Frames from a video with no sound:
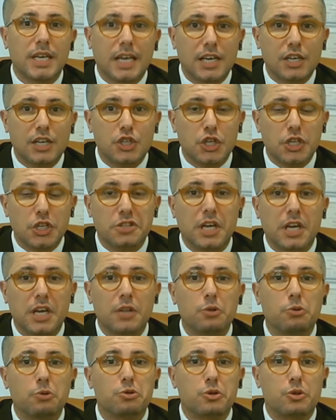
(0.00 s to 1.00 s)
شيقه
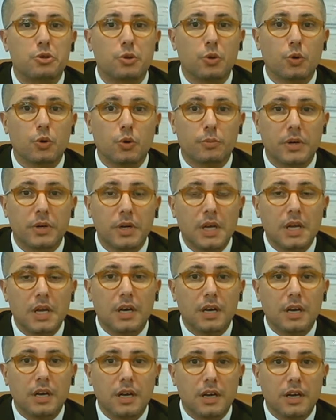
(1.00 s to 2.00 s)
جدا اسلوب
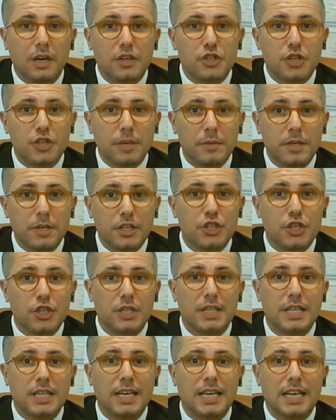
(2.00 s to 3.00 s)
آه، جميل
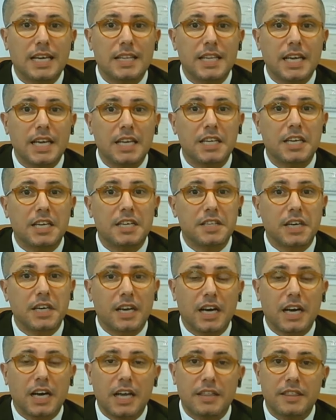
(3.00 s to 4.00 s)
جدا كذلك
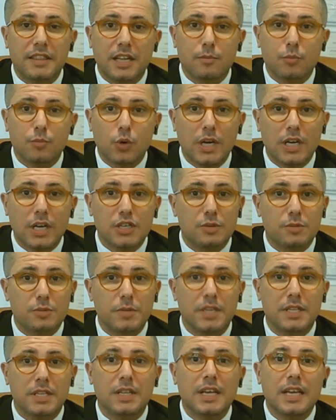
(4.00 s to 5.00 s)
نرى أن
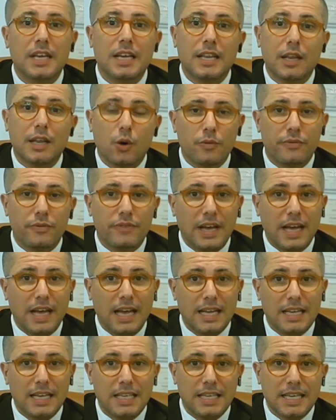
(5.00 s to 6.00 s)
المهاجمين لهم
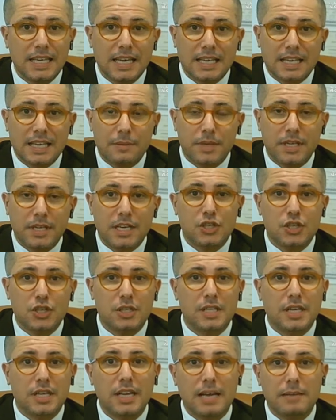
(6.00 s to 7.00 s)
فعالية كبيرة
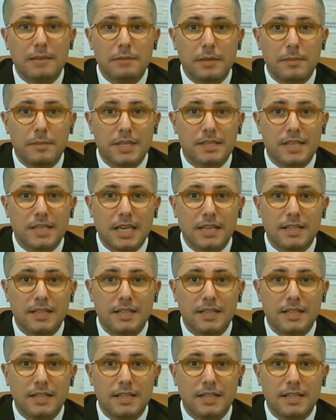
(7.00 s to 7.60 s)
جدا أمام